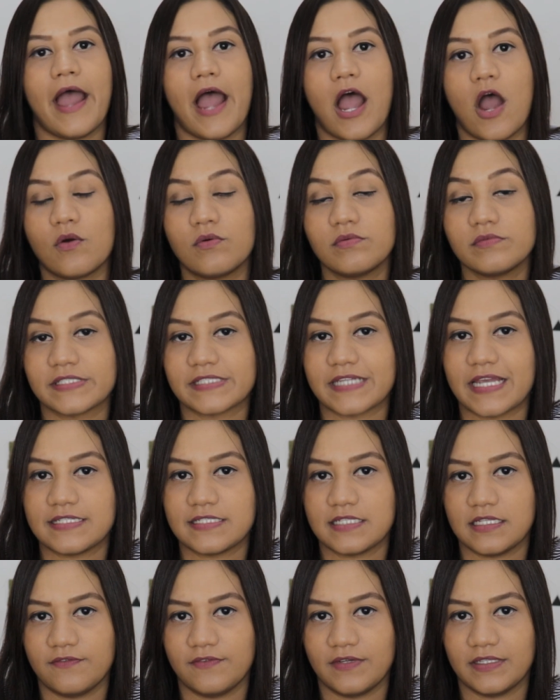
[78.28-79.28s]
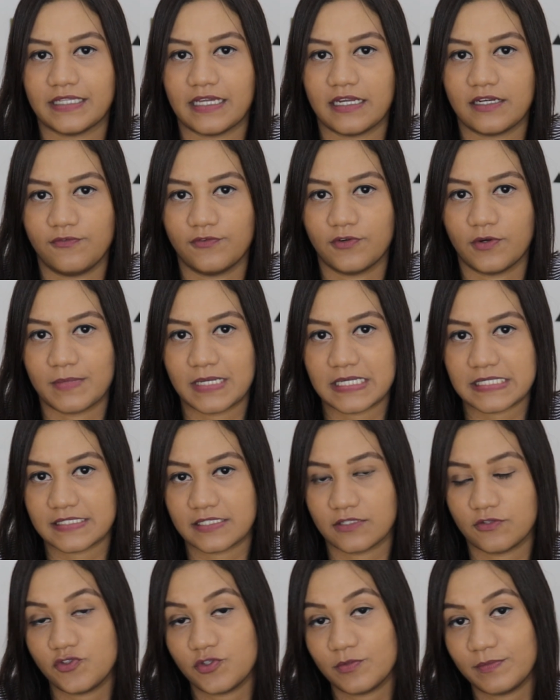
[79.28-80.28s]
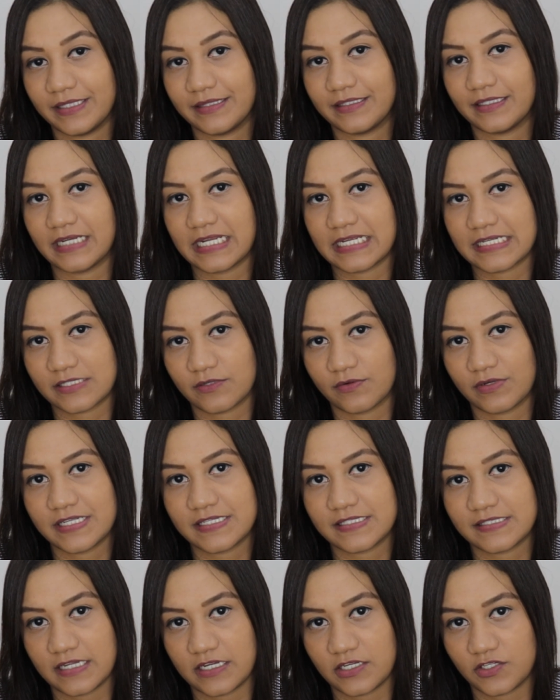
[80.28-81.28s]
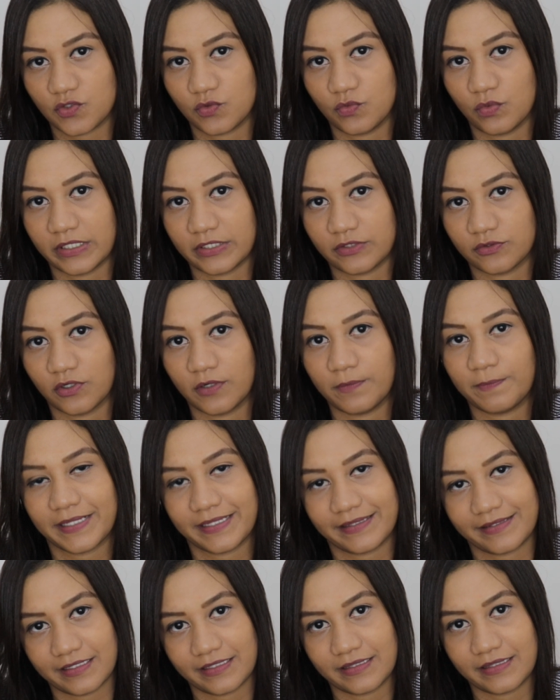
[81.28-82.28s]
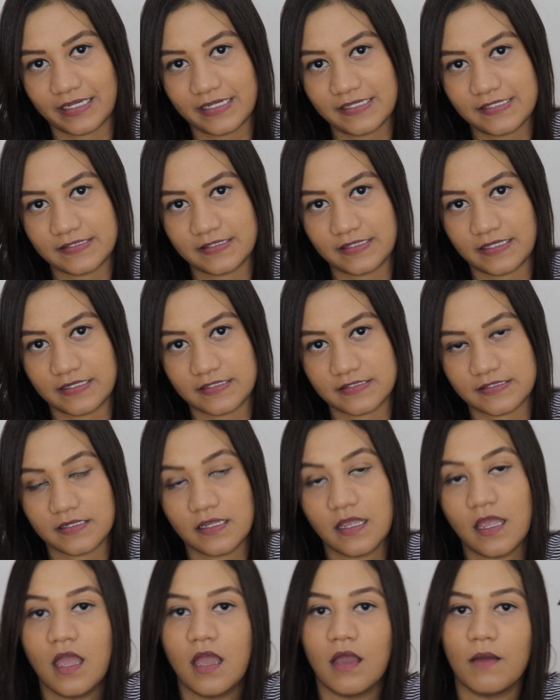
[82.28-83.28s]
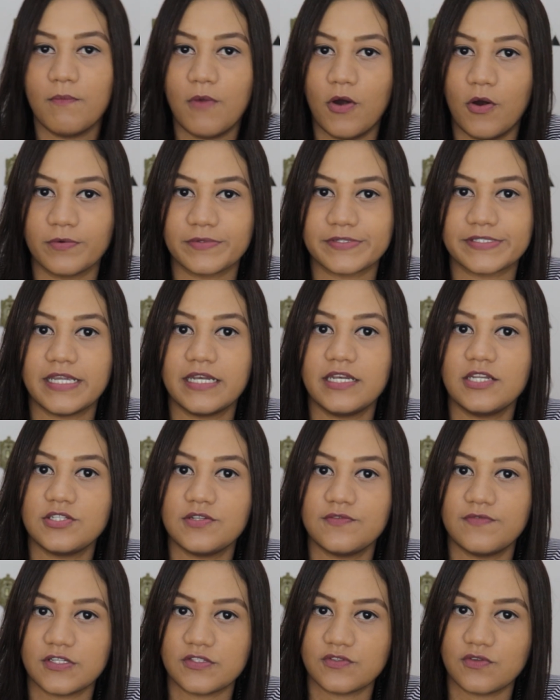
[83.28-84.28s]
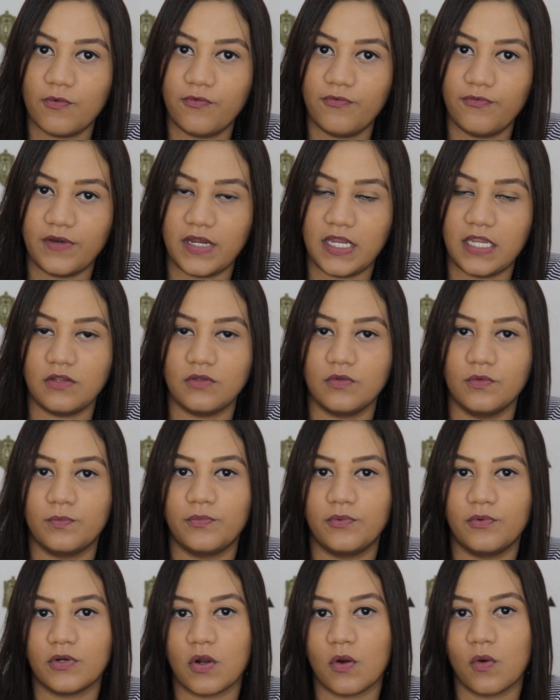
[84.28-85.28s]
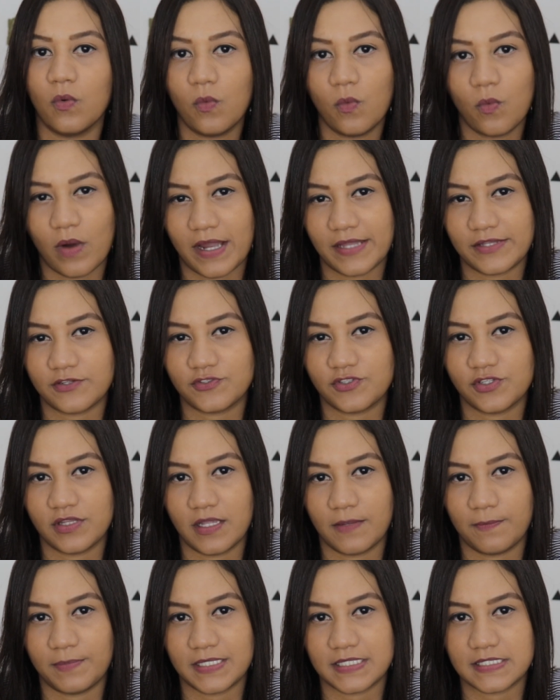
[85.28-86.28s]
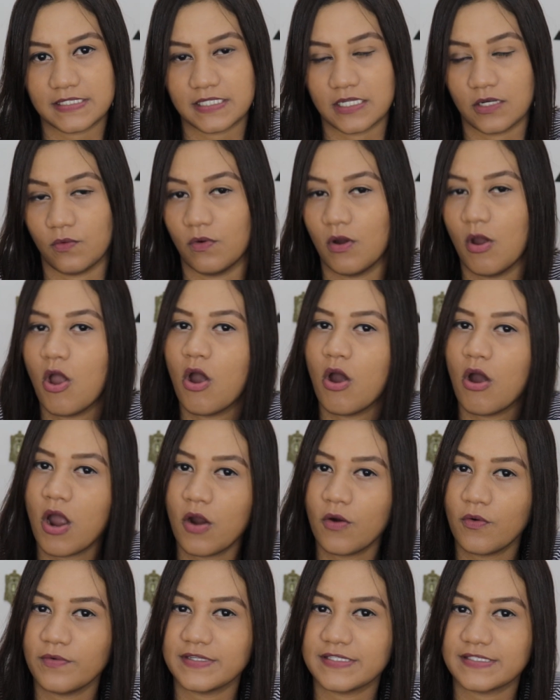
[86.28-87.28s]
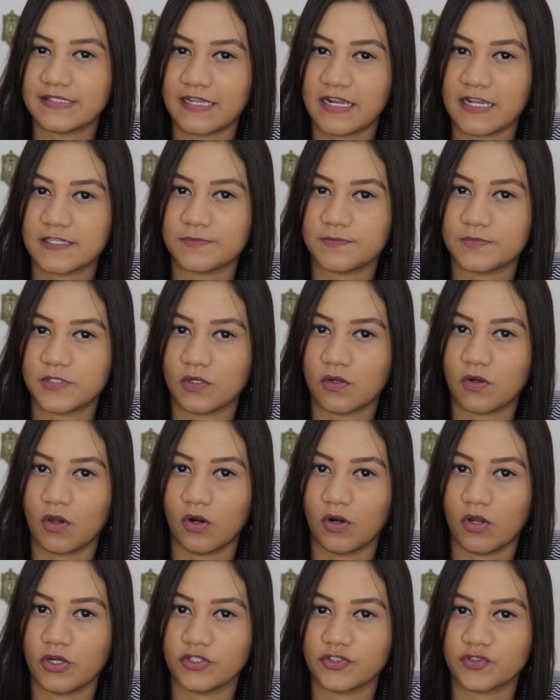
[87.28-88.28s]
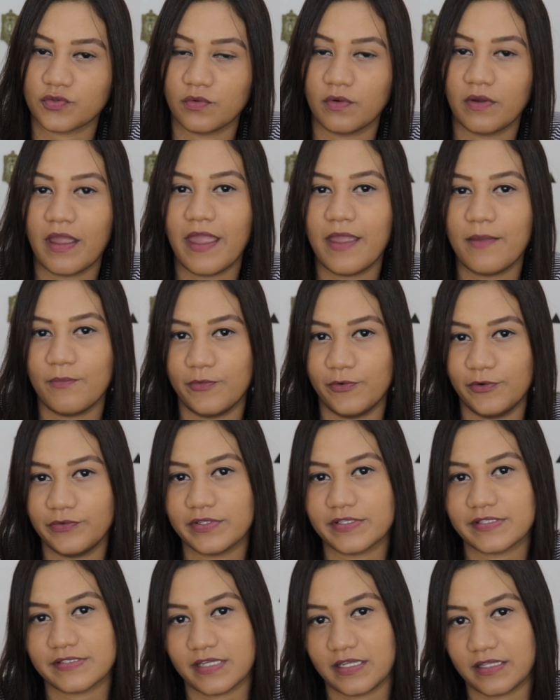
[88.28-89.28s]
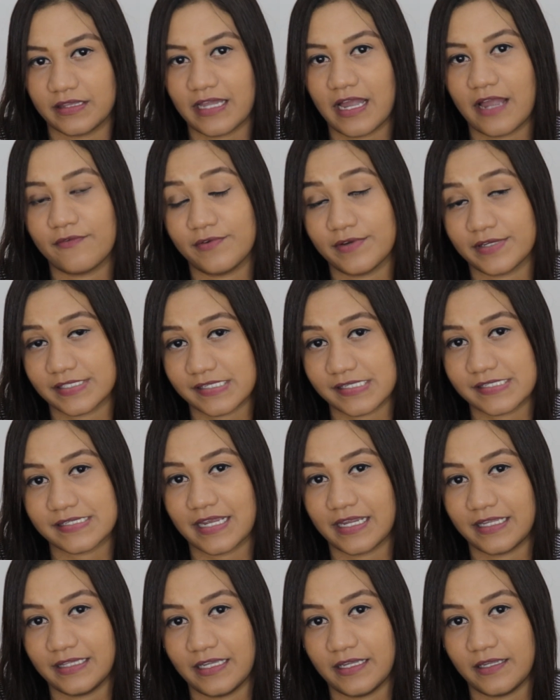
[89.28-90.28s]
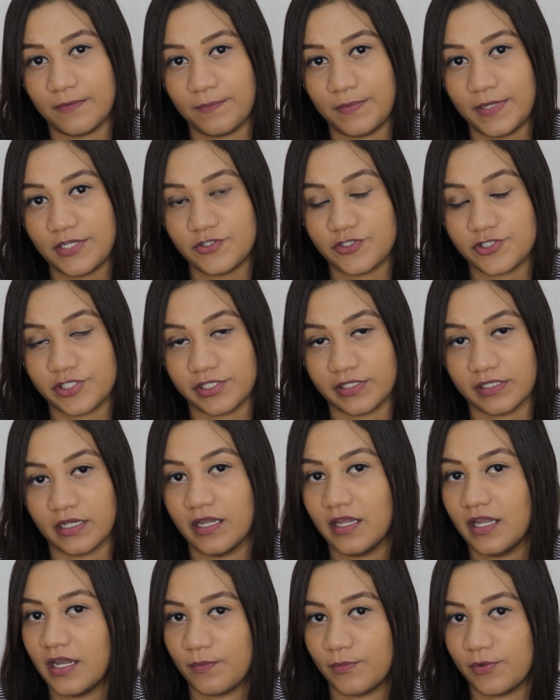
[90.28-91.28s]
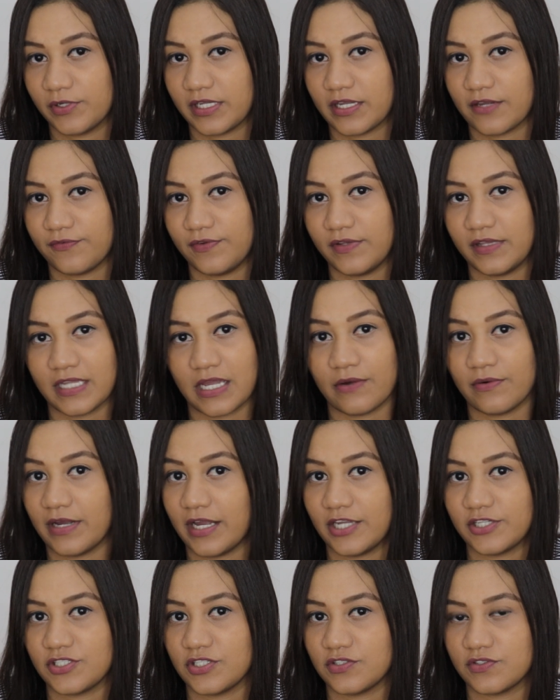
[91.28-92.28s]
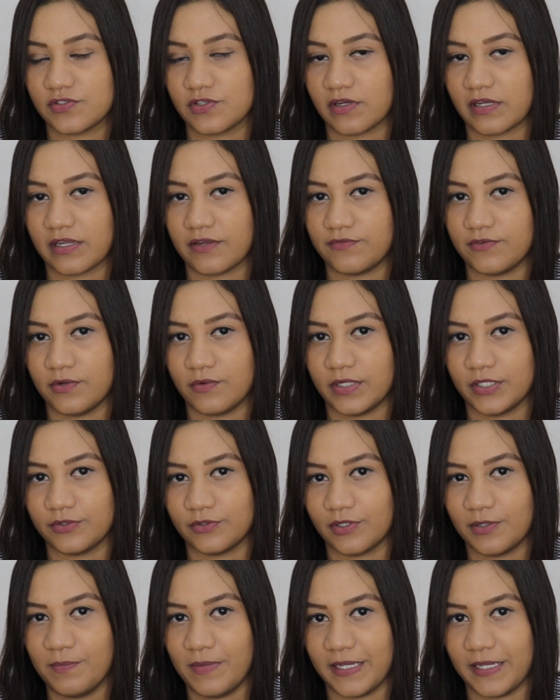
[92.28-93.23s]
Alguns sites levantaram informação de uma internação recente do ator para tratar estresse. Bom, se ele estiver sofrendo por algum quadro de depressão, algum estresse psicológico, é muito aceitável essa saída repentina, porque afinal a gente só quer ver o ator